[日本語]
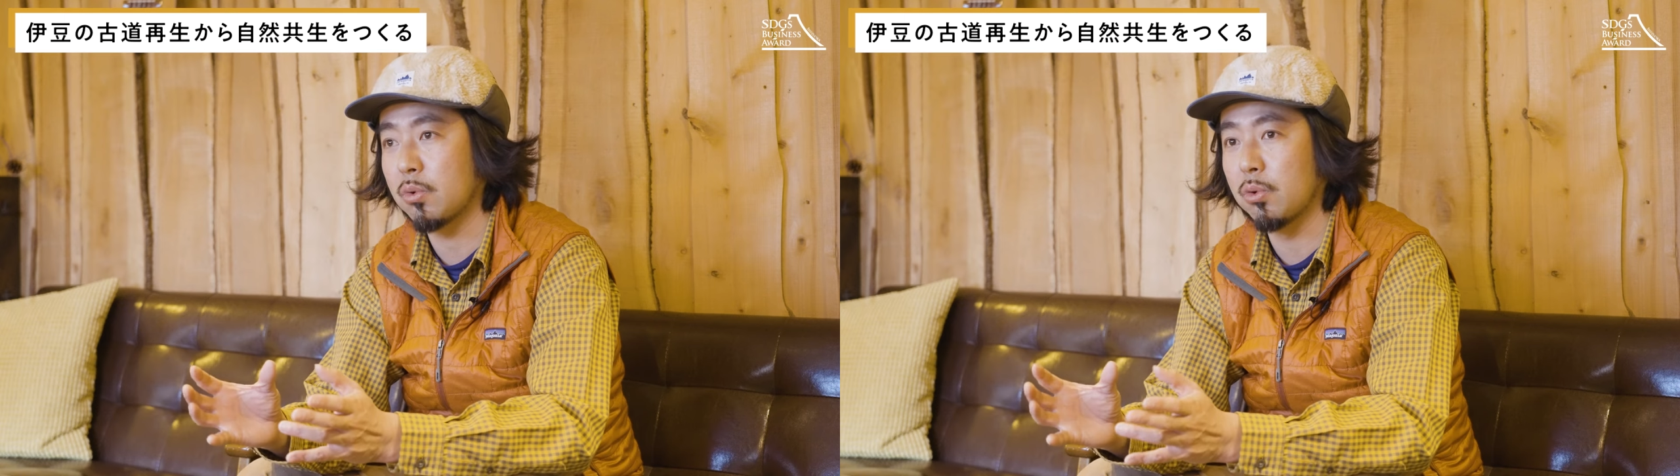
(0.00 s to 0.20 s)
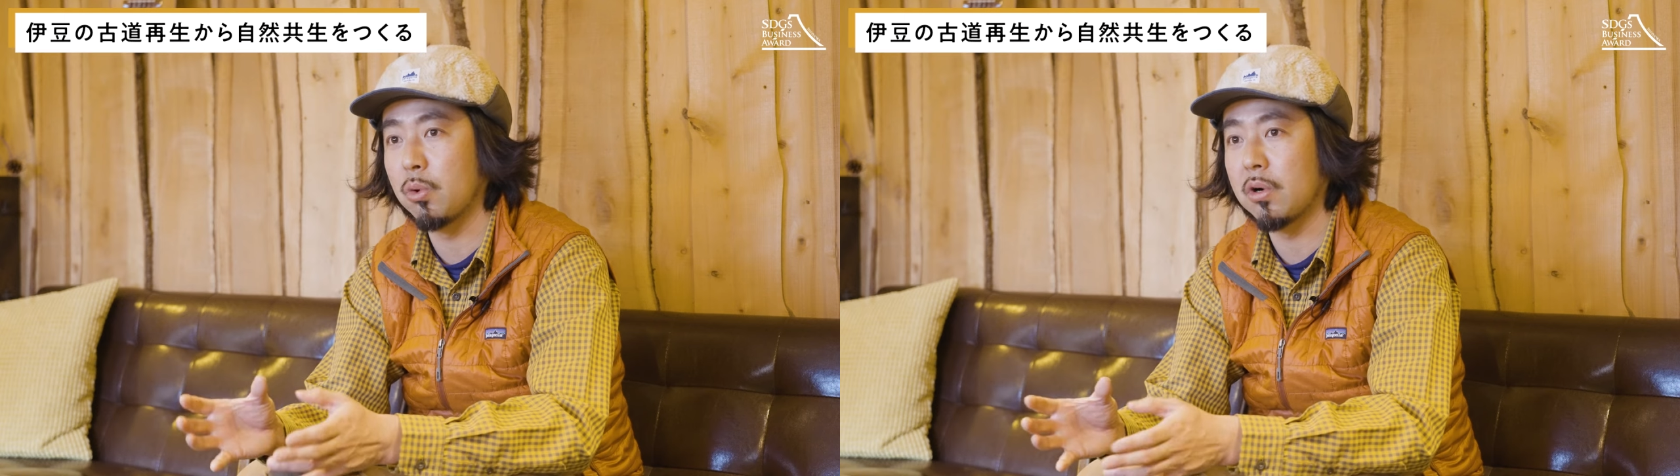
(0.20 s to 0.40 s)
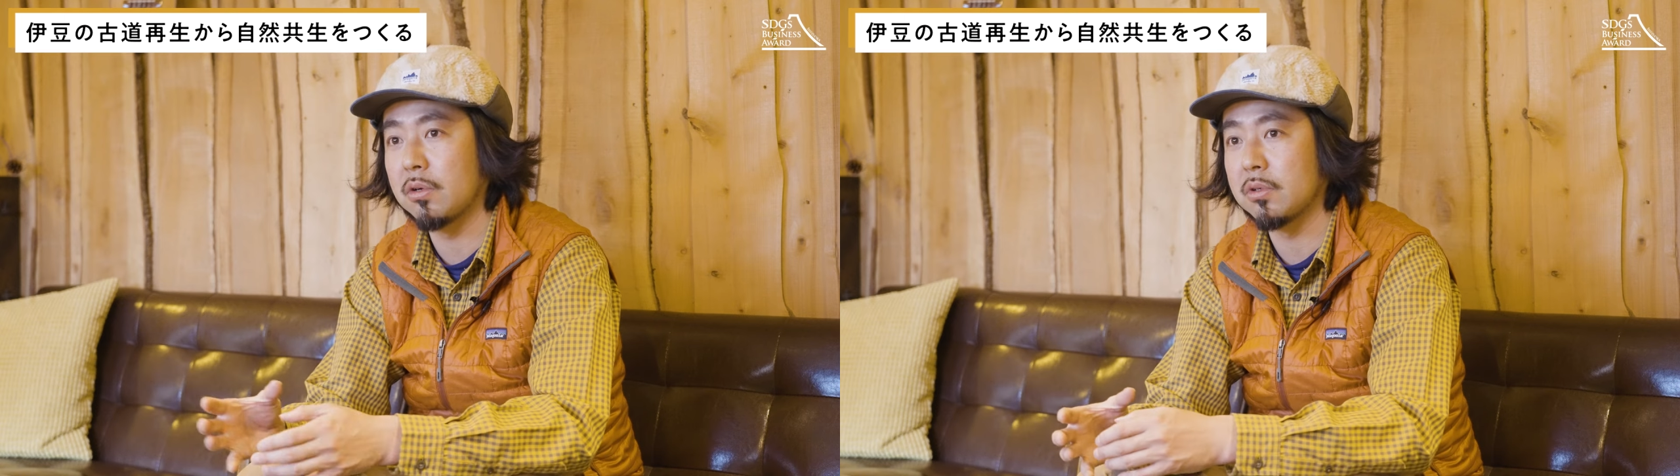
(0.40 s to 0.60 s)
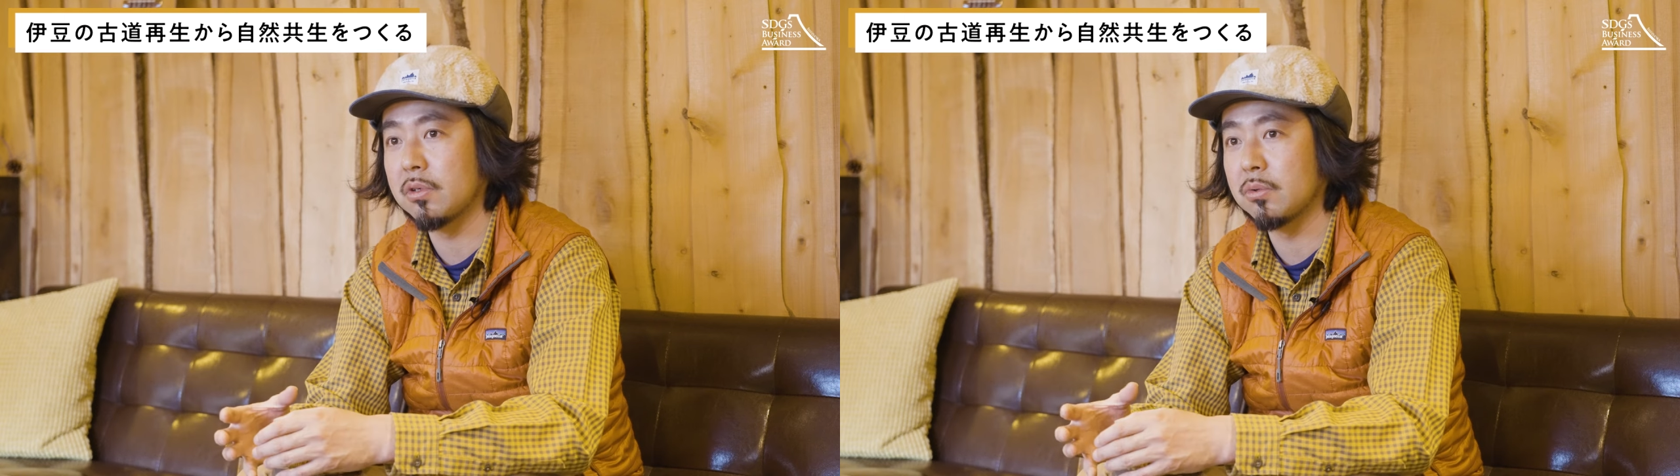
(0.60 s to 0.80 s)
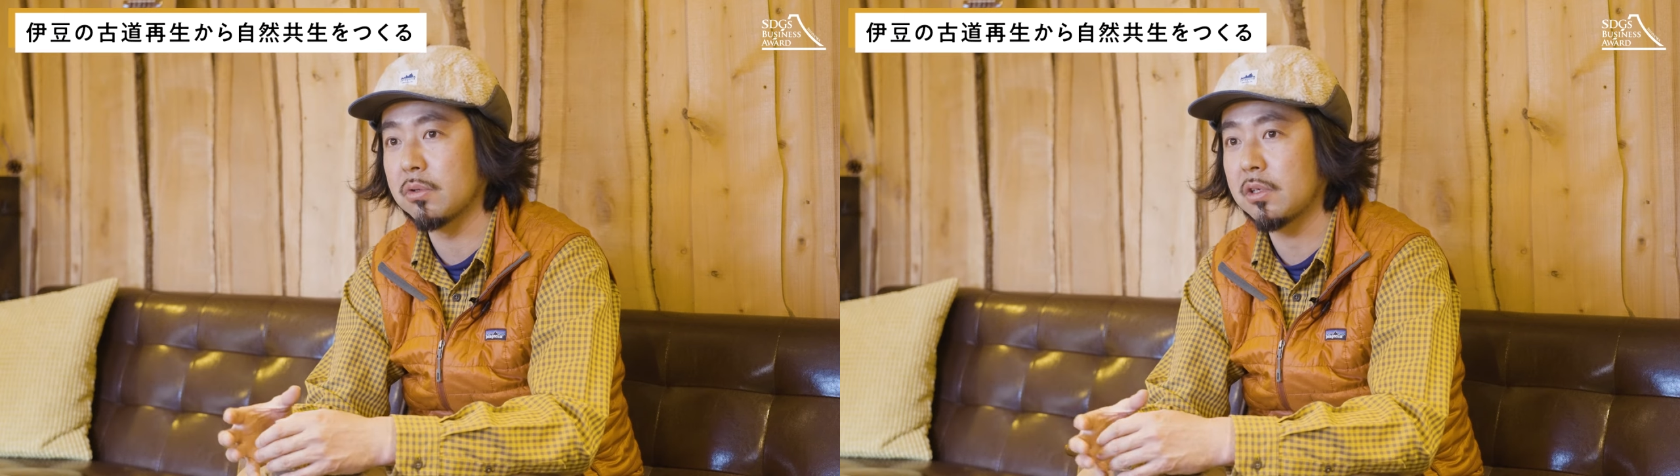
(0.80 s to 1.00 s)
古道があるっ
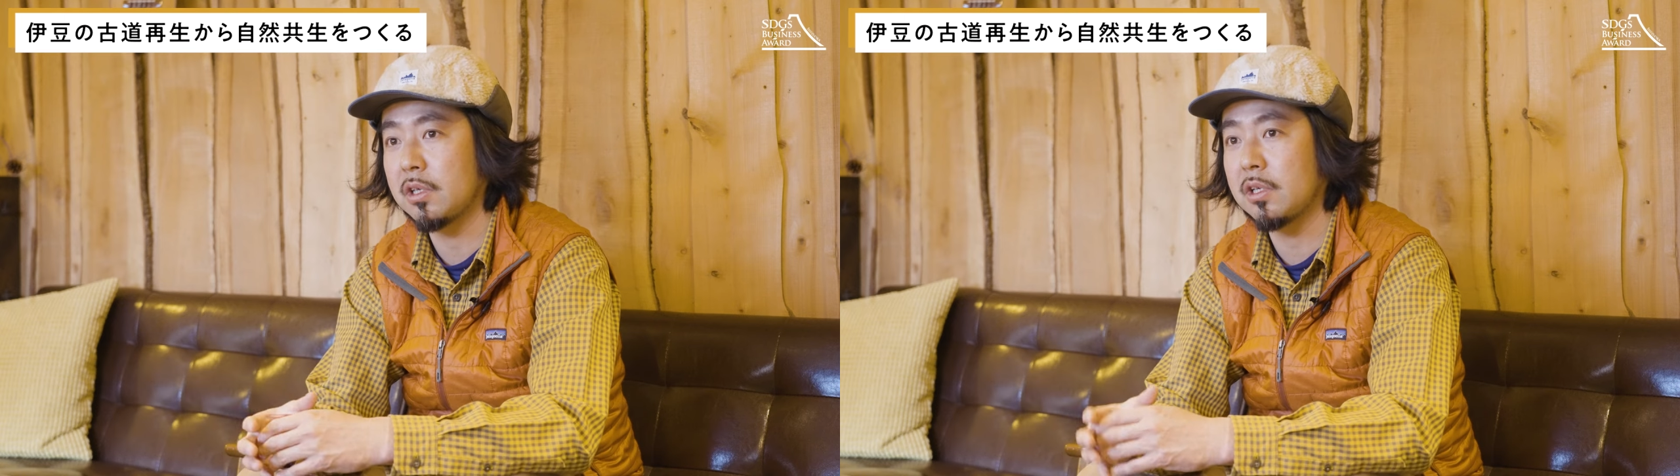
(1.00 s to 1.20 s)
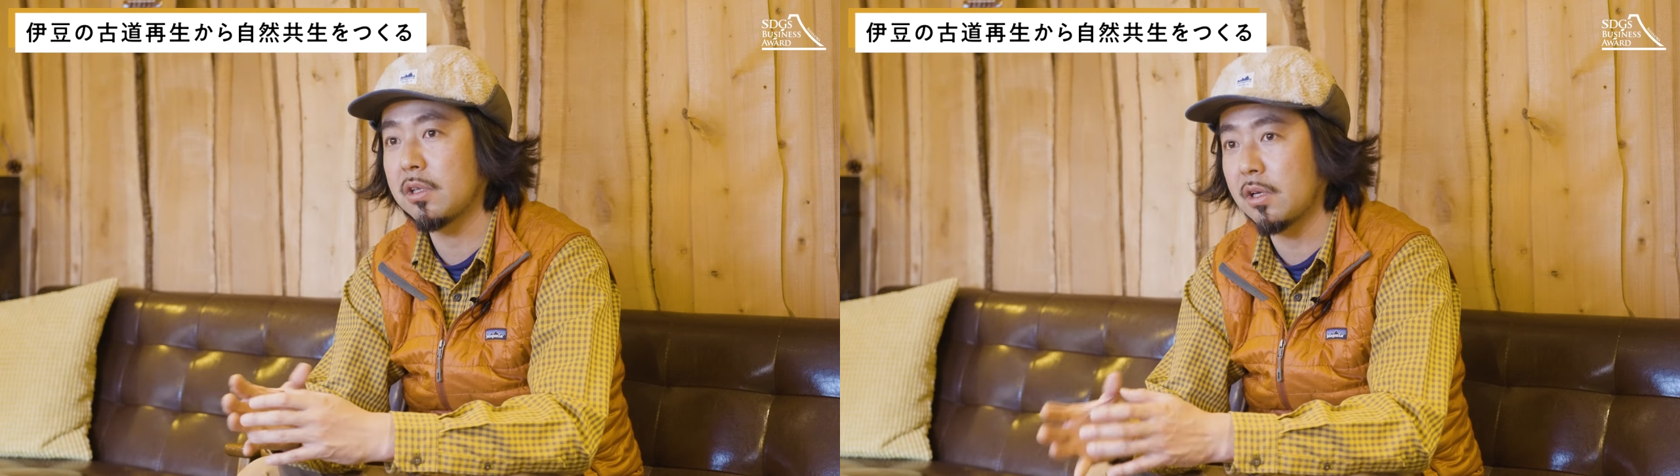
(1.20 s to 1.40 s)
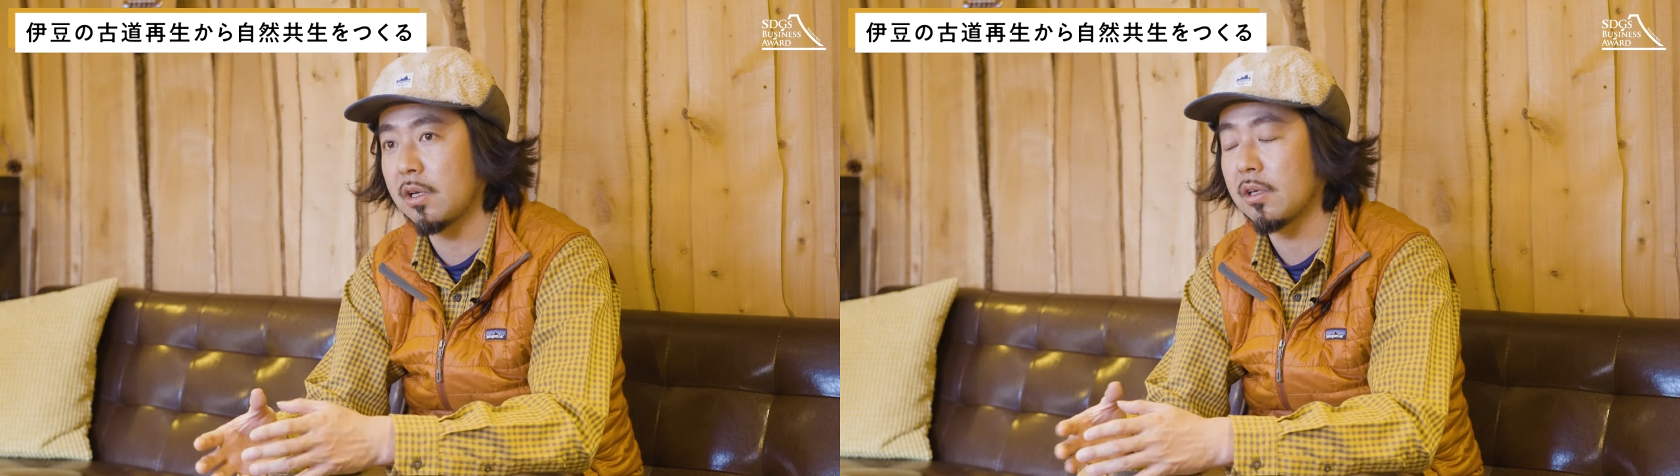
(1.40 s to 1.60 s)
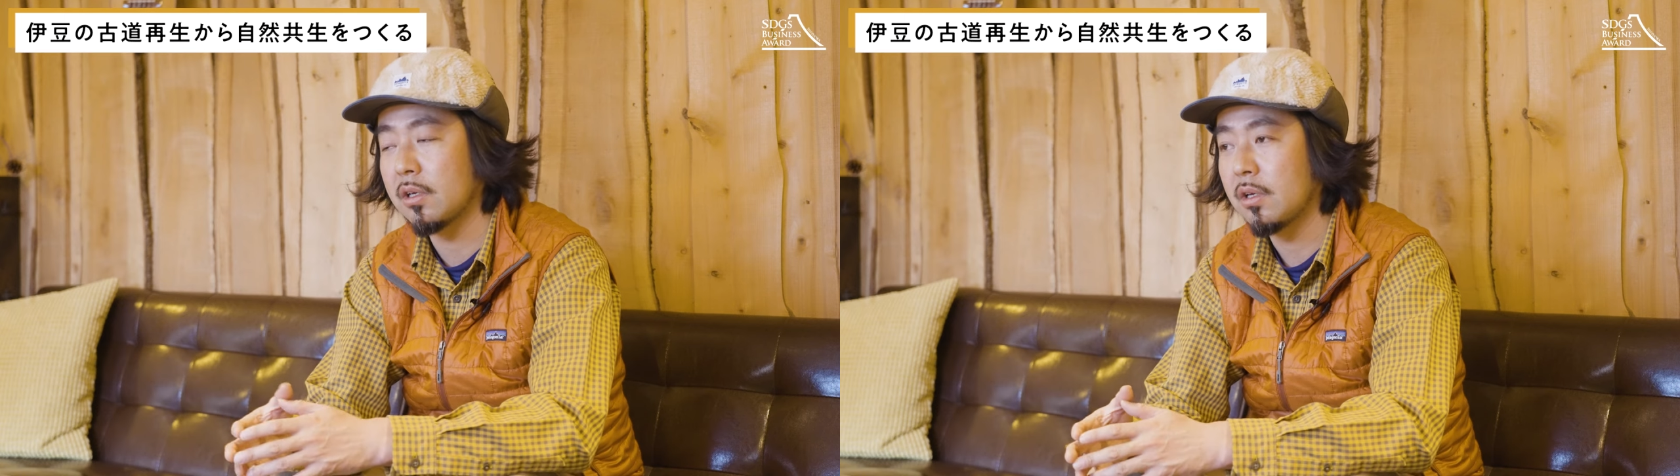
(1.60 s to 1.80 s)
ていうのを聞いて